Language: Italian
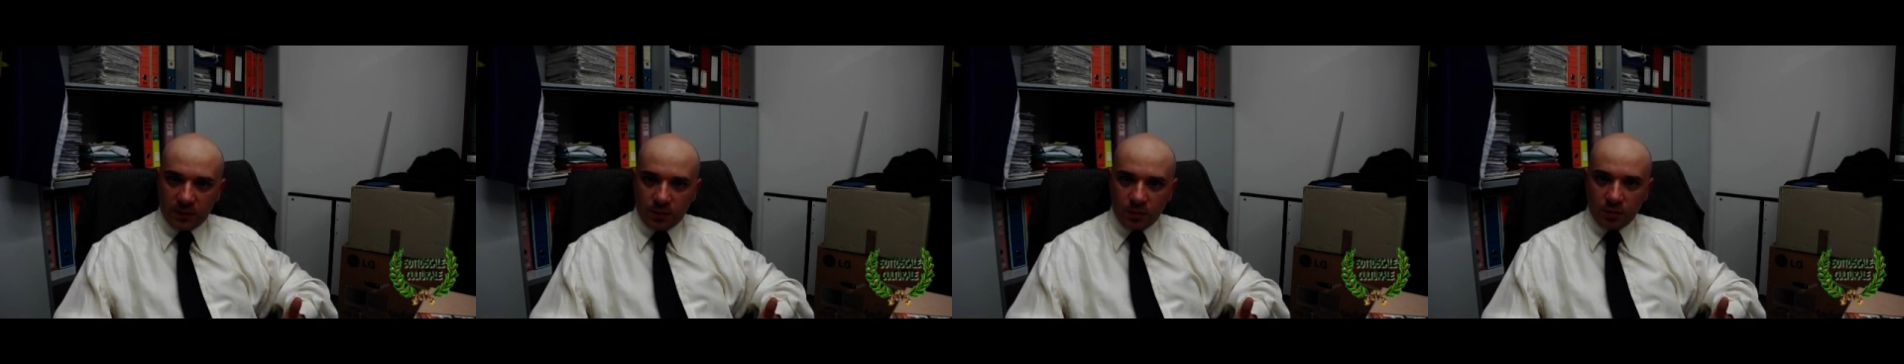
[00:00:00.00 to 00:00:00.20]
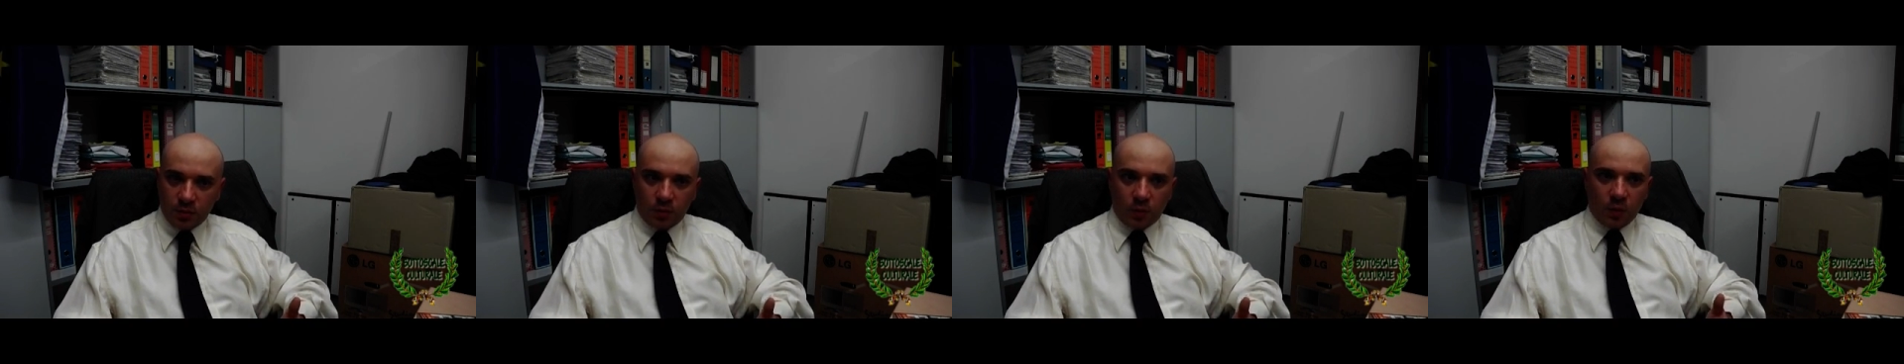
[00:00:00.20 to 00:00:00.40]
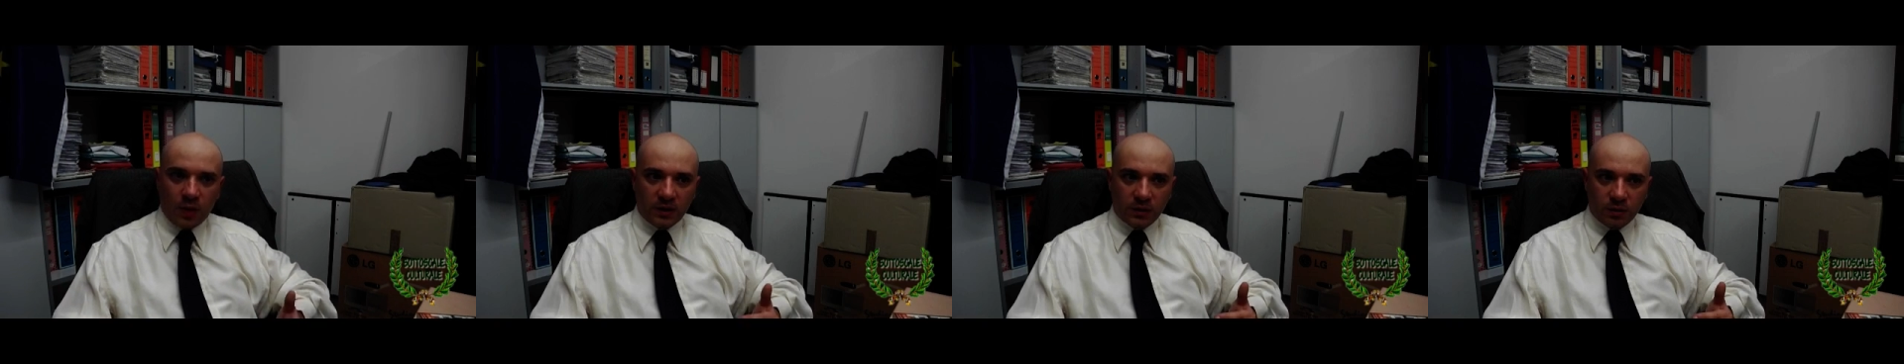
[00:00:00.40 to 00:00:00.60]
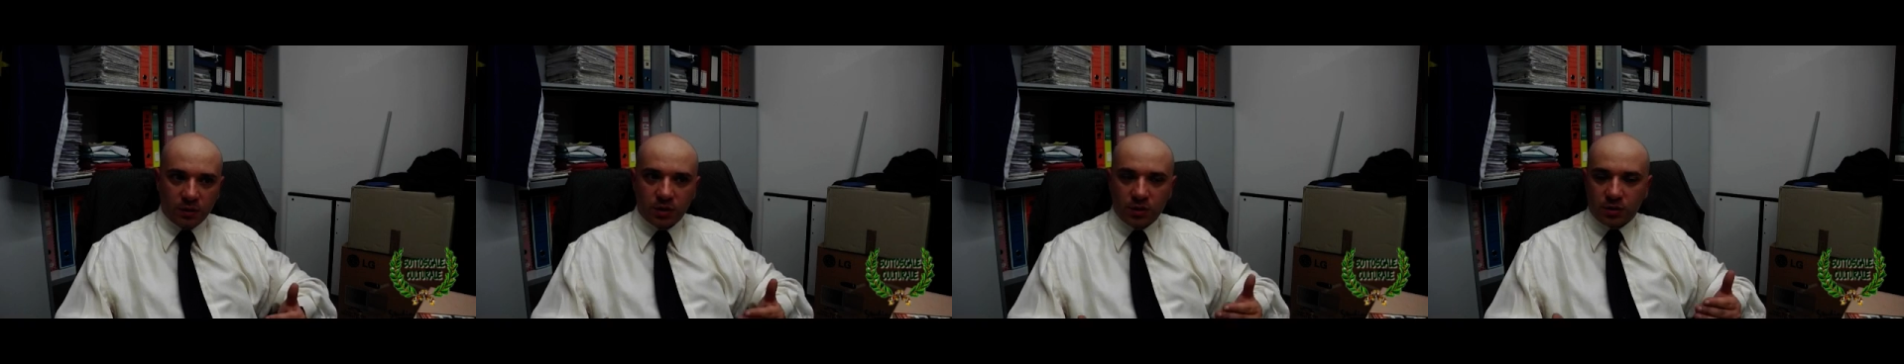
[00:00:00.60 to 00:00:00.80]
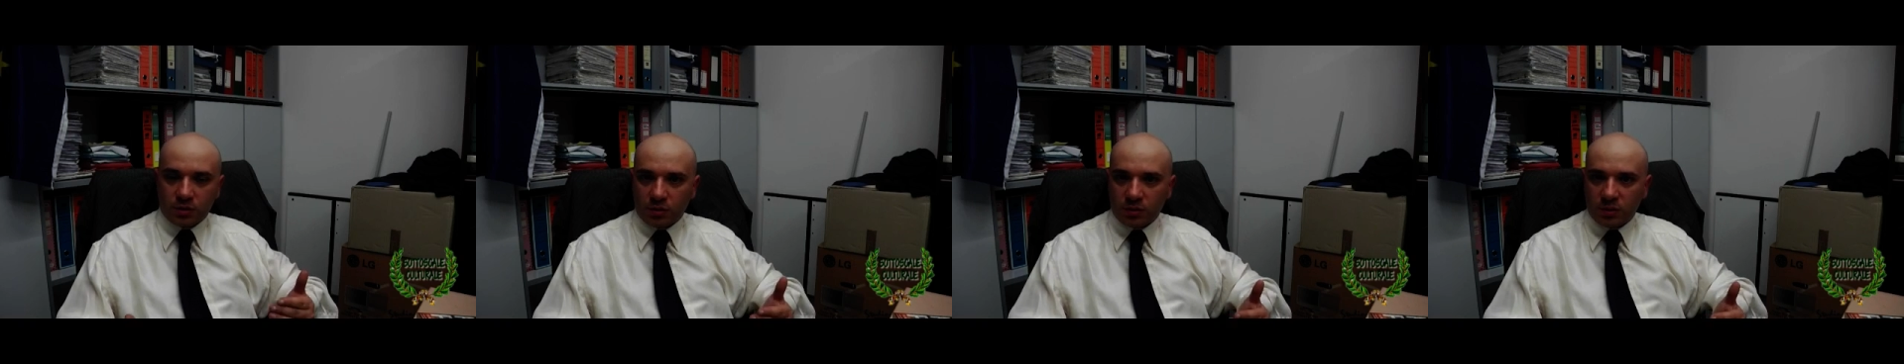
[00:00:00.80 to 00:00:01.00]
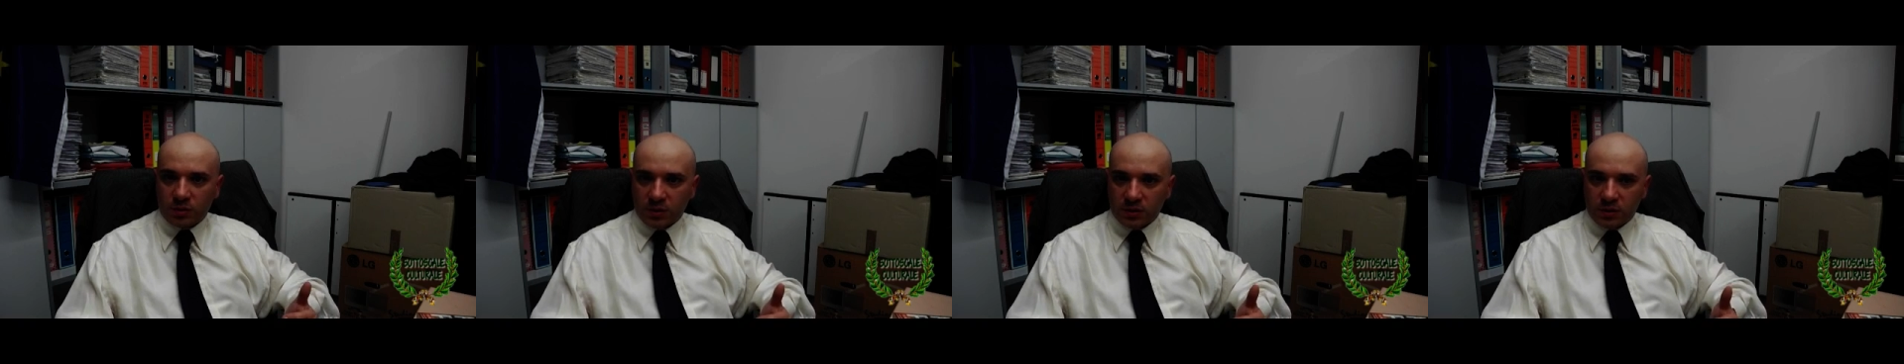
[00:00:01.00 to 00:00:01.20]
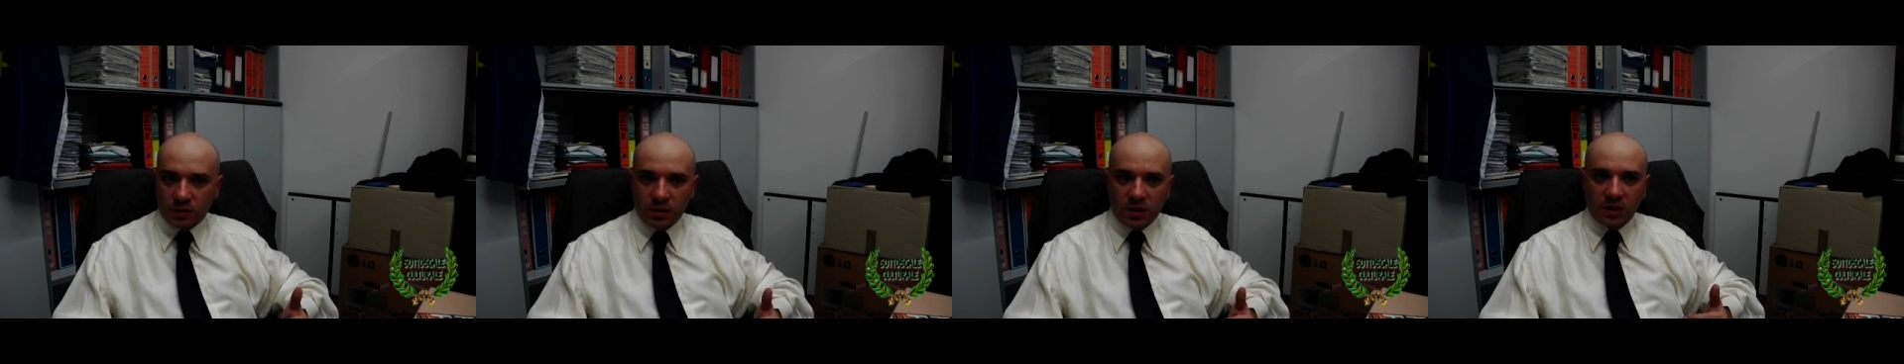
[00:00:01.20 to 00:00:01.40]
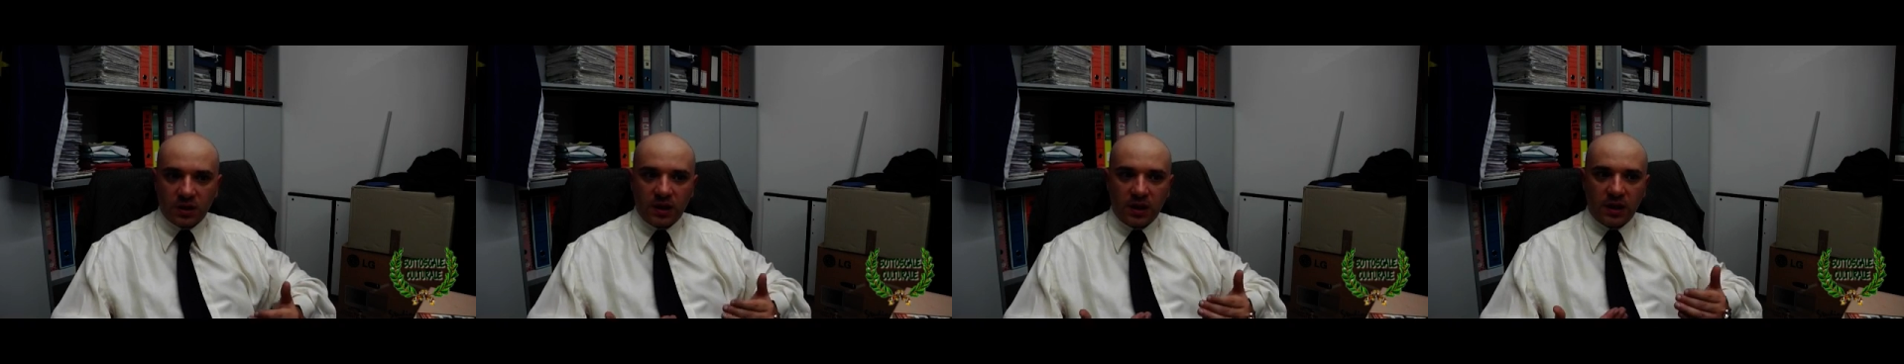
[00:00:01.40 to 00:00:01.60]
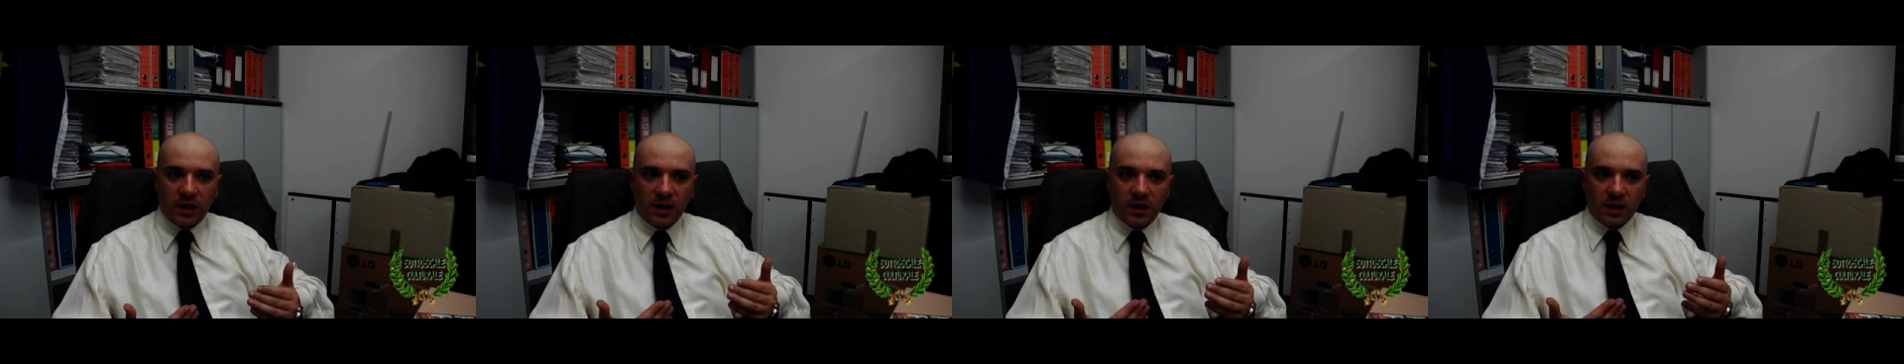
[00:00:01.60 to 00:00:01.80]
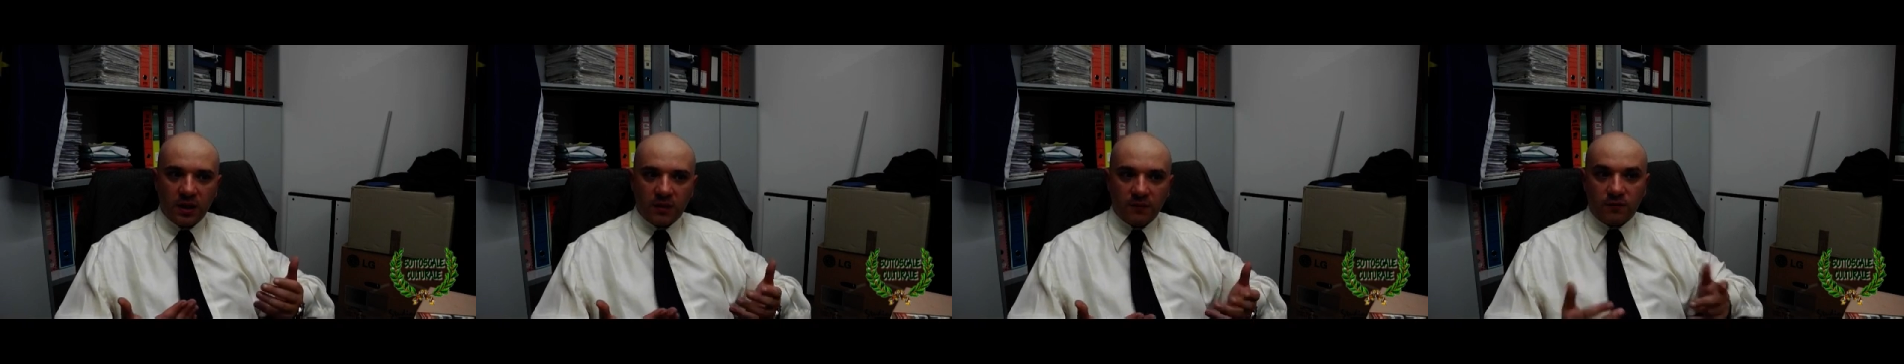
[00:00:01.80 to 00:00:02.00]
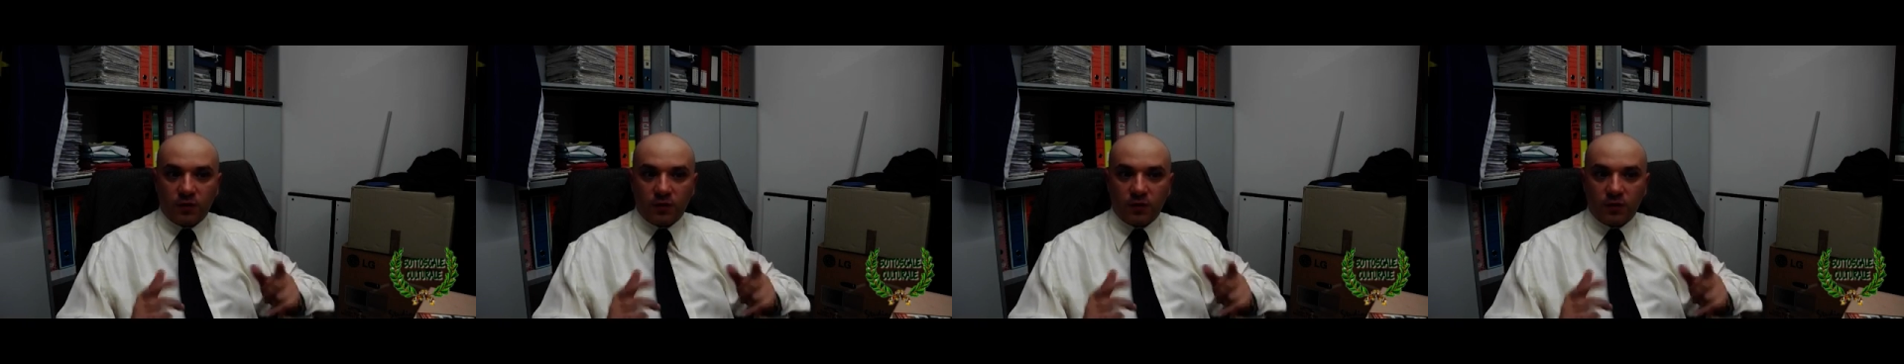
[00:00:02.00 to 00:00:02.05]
più quando ci sono situazioni di